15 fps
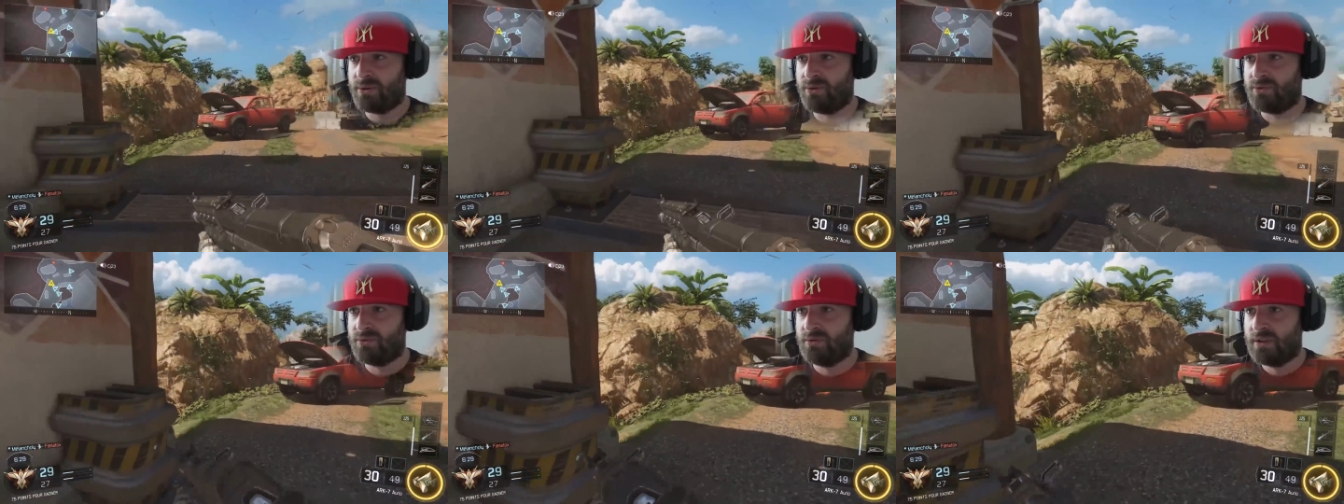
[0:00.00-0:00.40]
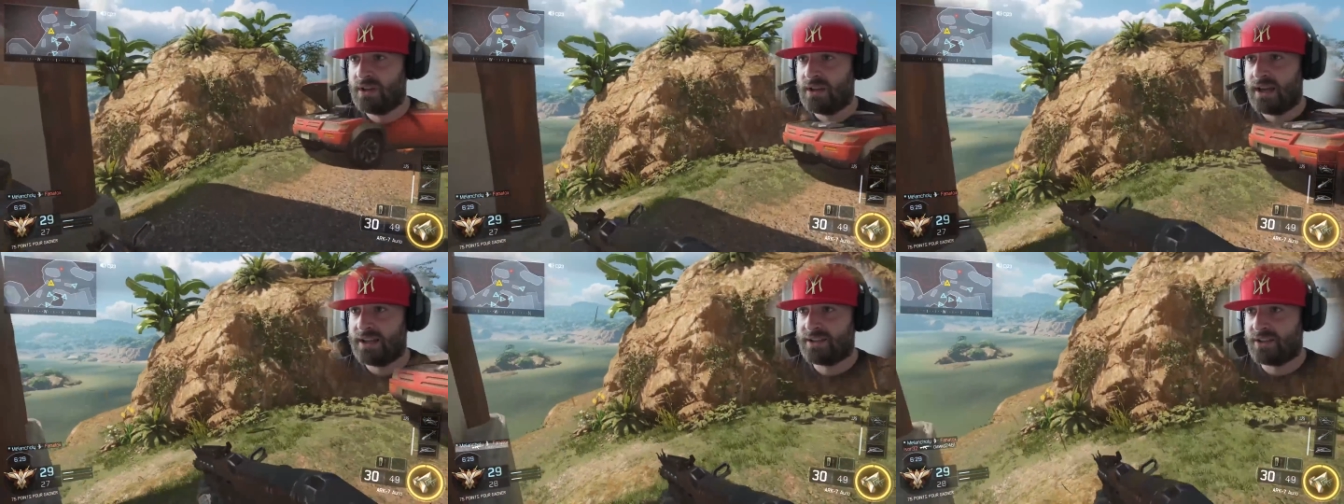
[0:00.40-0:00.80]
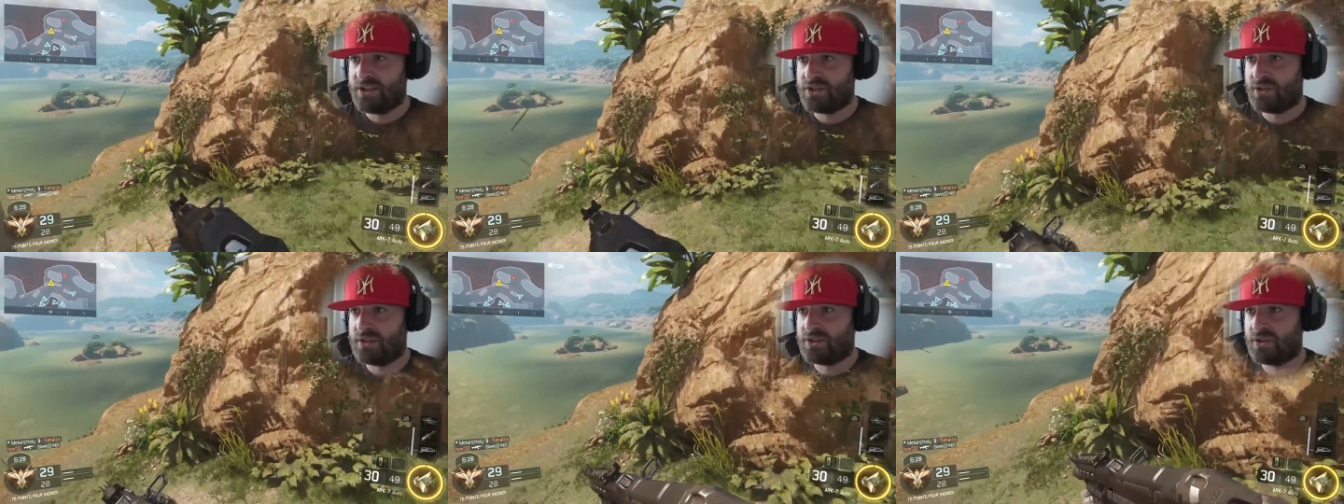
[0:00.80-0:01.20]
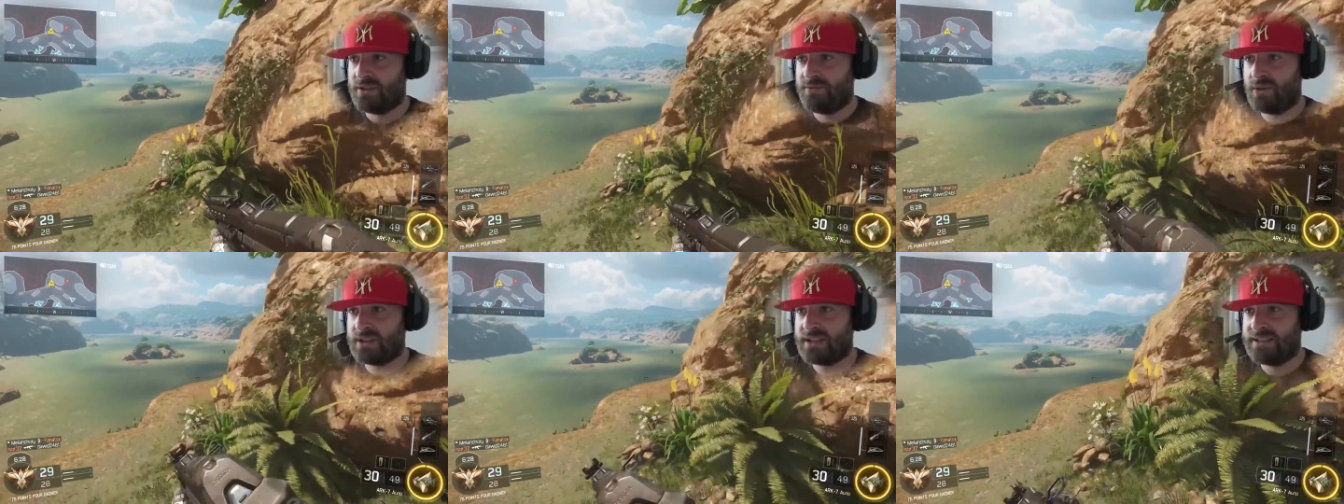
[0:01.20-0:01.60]
du tout. Attendez, j'en ai
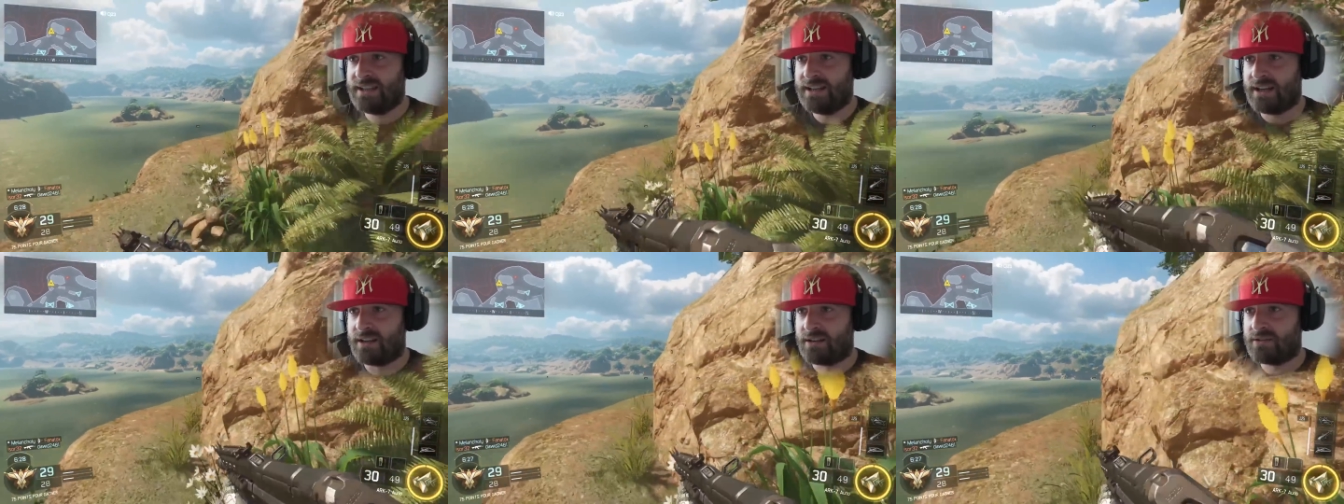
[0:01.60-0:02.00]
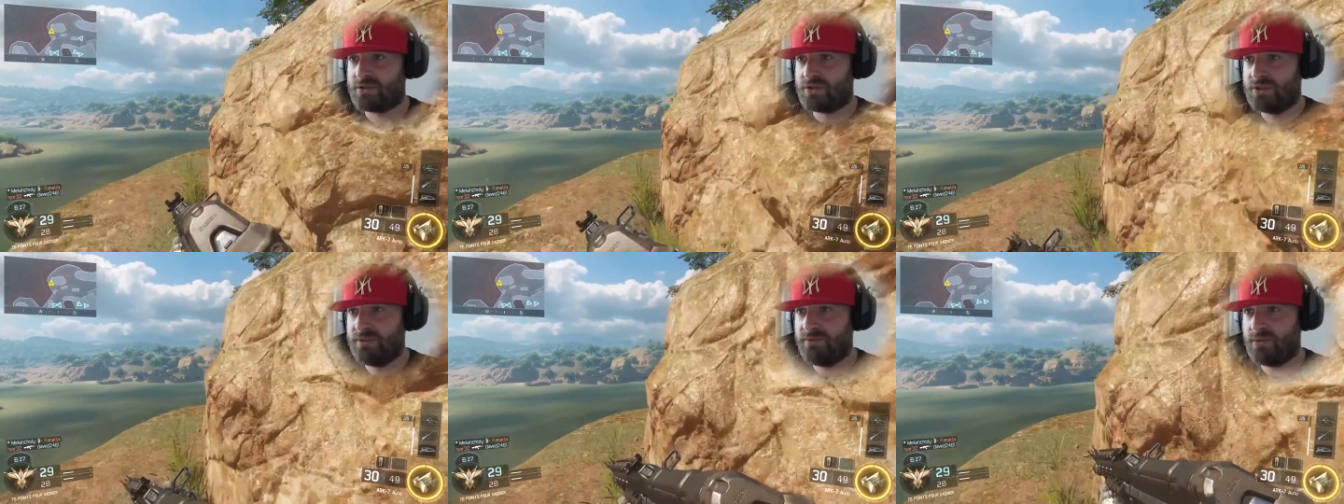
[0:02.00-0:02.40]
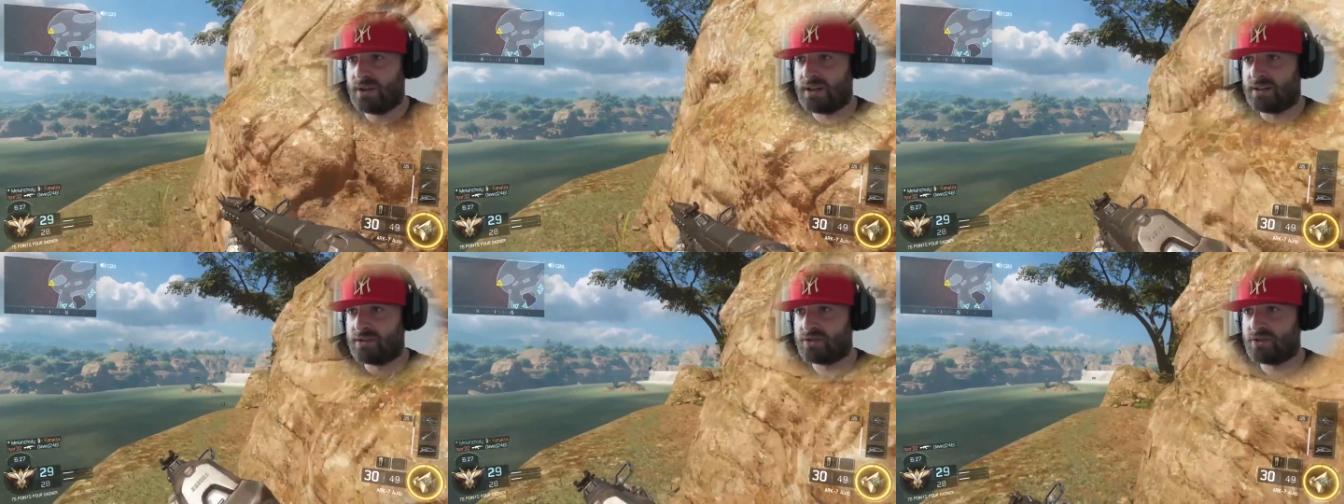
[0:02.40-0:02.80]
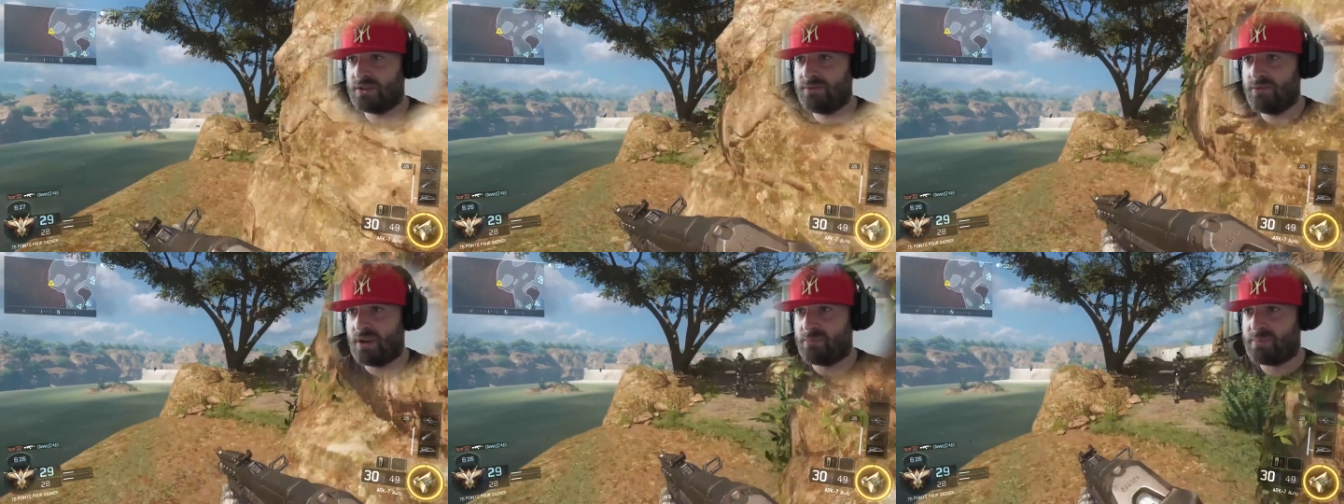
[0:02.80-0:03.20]
vu un qui était là. Hein. J'en ai vu un, j'en ai
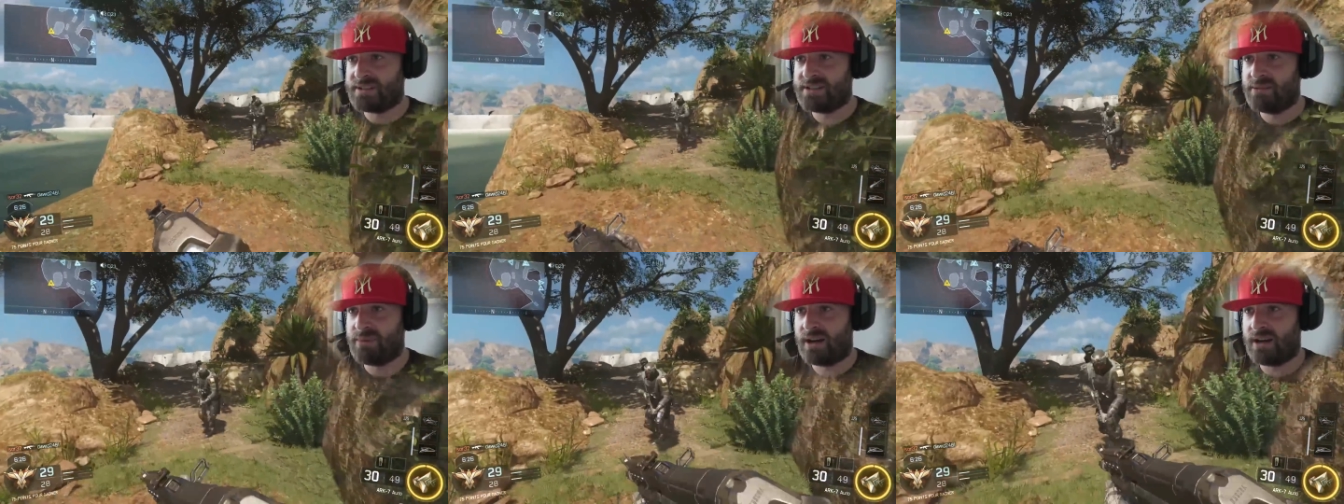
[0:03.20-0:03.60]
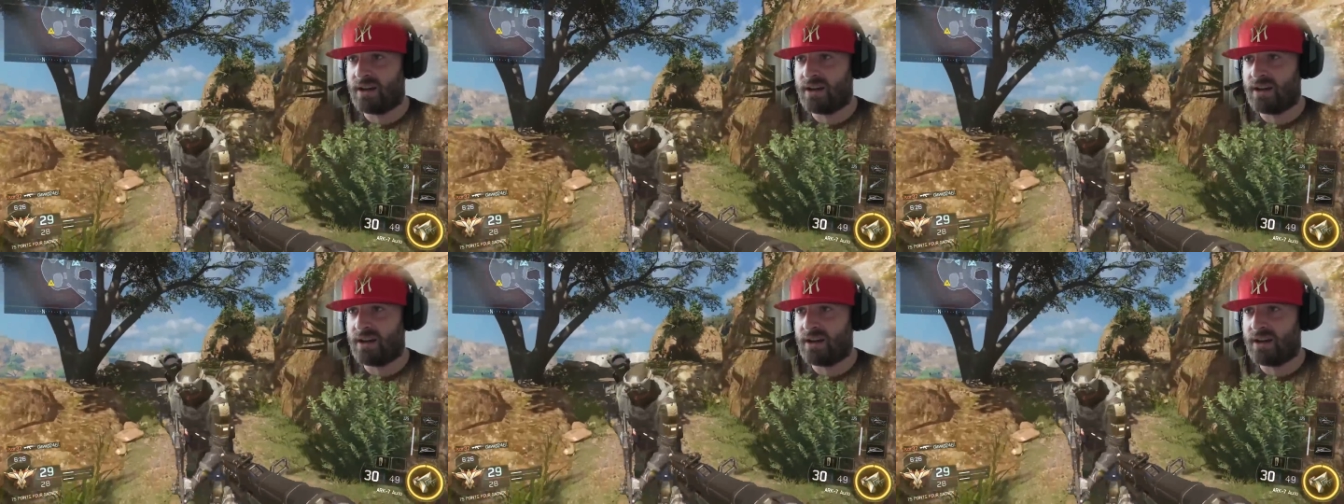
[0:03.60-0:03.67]
vu un passer par